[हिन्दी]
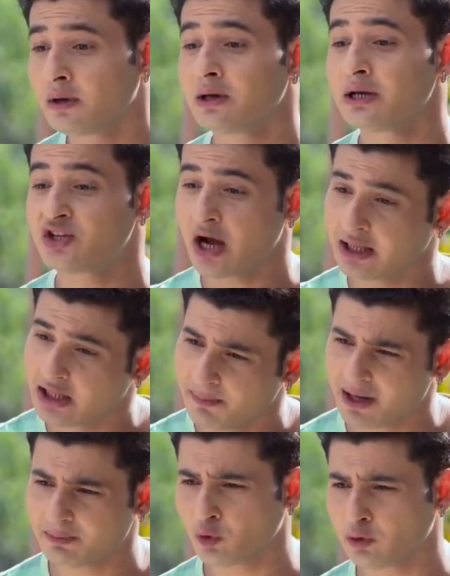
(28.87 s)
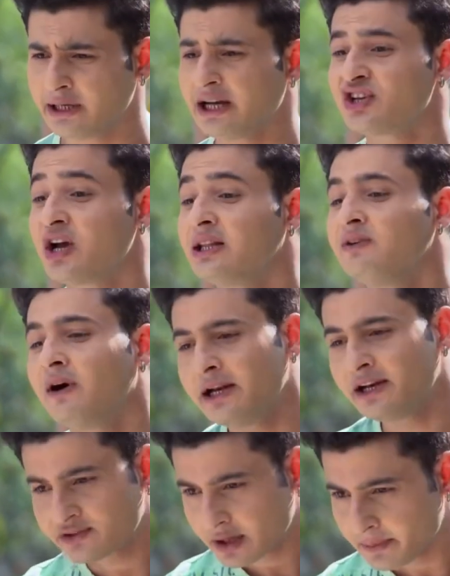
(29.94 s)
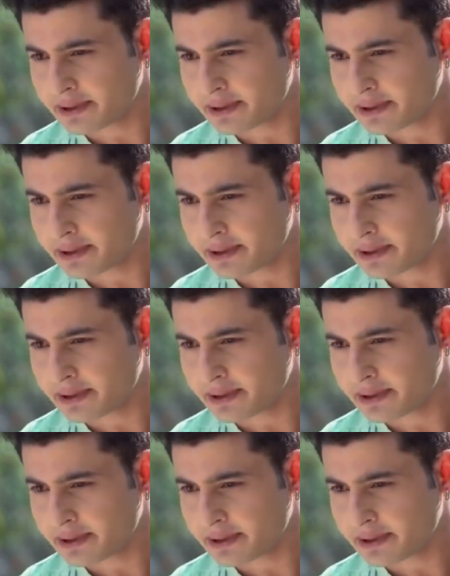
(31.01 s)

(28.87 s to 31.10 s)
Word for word: शादी के बाद बोलती है कि शादी वाले रिश्ते में नहीं